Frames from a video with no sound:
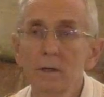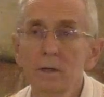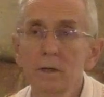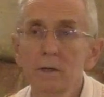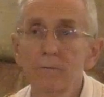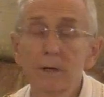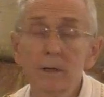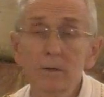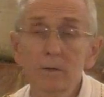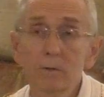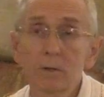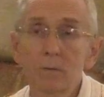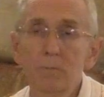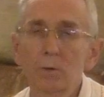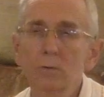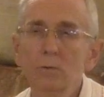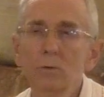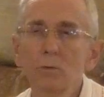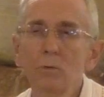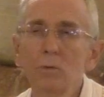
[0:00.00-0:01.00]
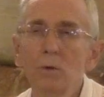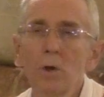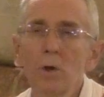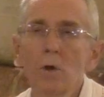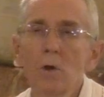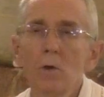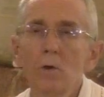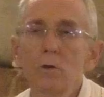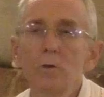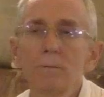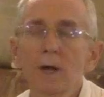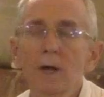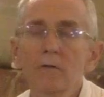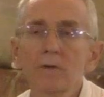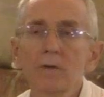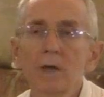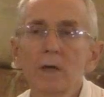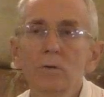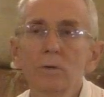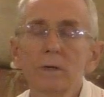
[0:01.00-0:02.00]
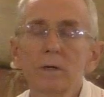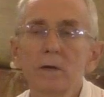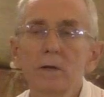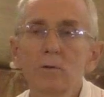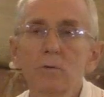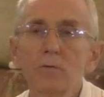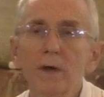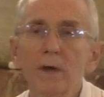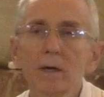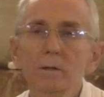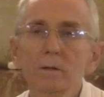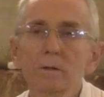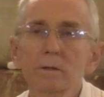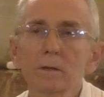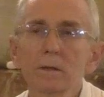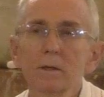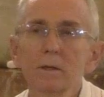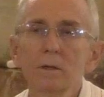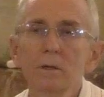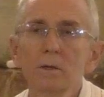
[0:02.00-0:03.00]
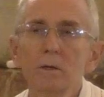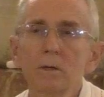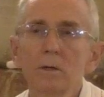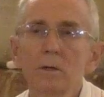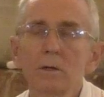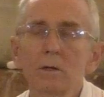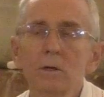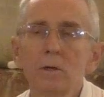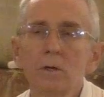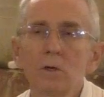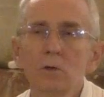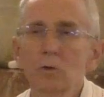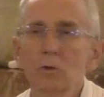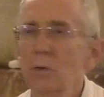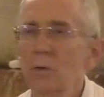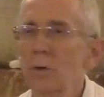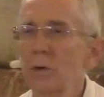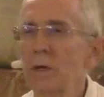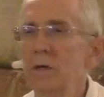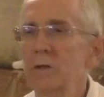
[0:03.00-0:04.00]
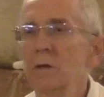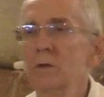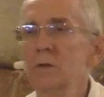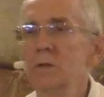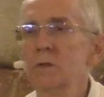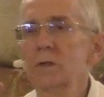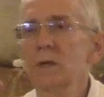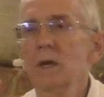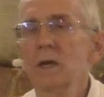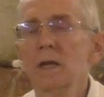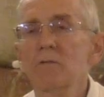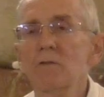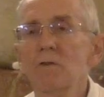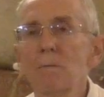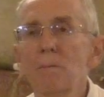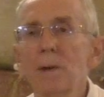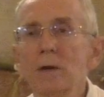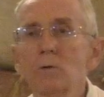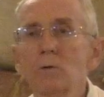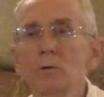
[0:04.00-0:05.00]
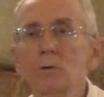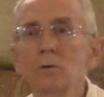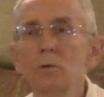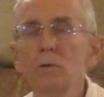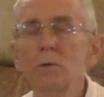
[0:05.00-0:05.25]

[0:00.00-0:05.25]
Voilà ce qui est pour nous une merveille, une découverte. Ce que les anciens n'avaient pas connu,